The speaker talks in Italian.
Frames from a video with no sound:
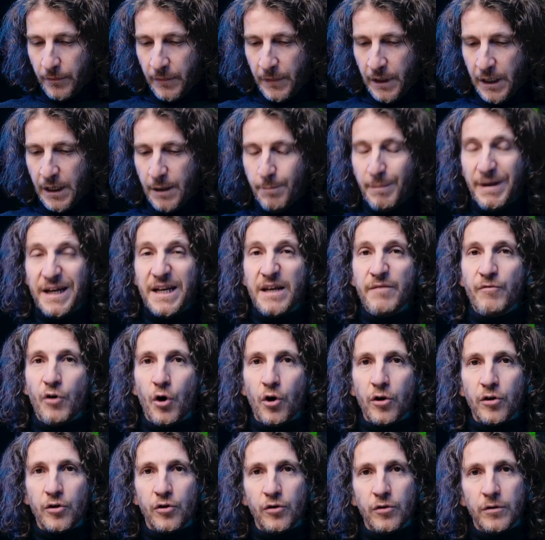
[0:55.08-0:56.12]
Mi
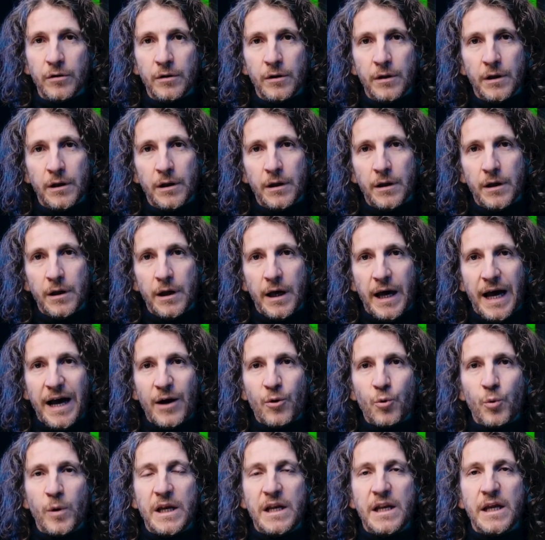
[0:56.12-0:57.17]
rivolgo a
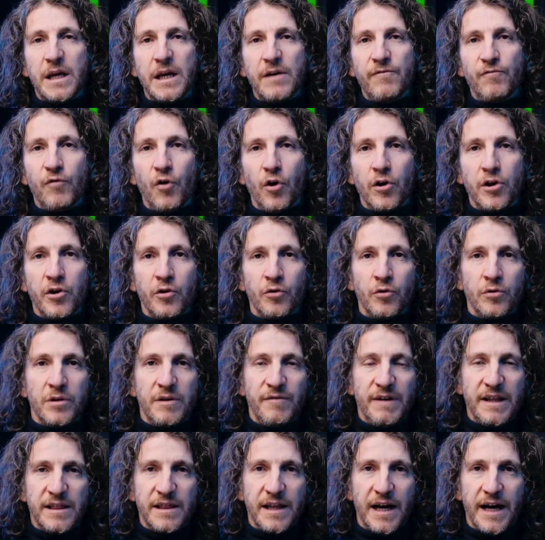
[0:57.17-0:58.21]
quelli che vogliono
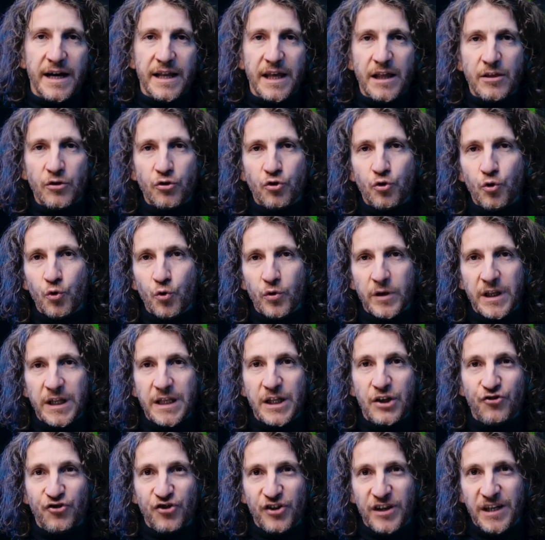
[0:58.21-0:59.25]
diventare attori di
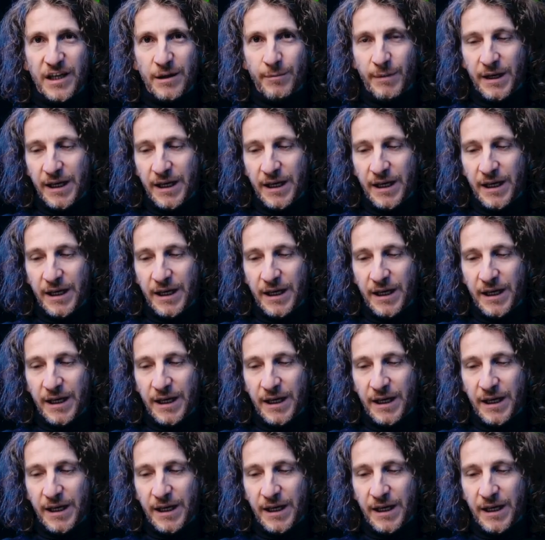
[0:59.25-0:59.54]
cinema